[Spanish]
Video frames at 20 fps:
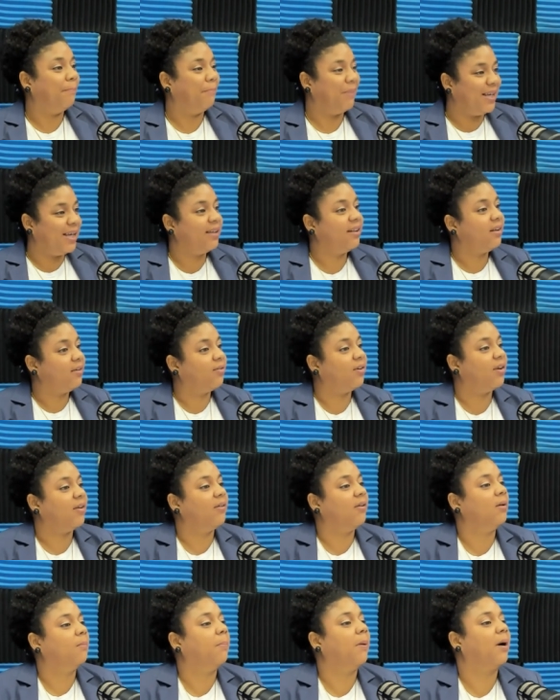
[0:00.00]
bien
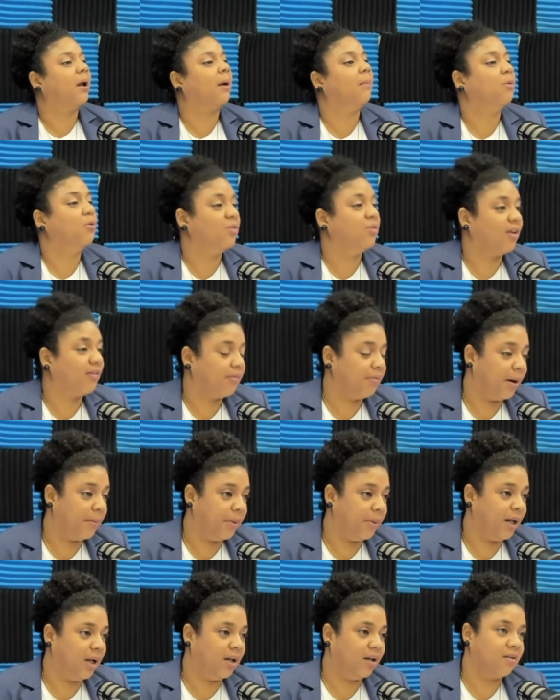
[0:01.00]
difícil para muchas
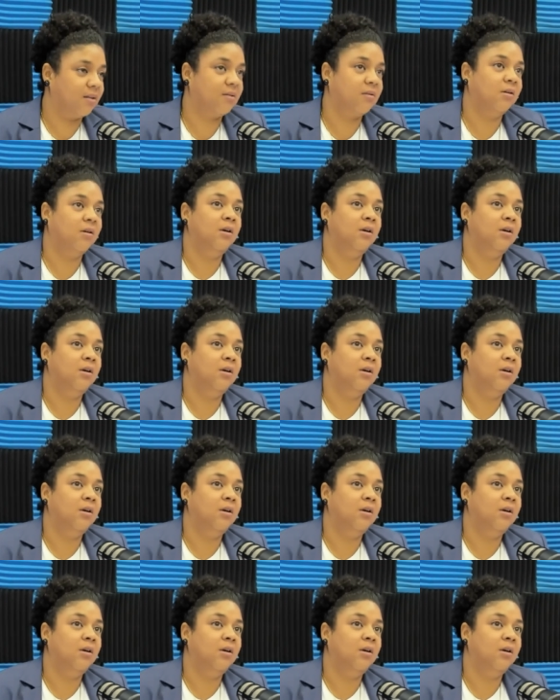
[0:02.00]
familias.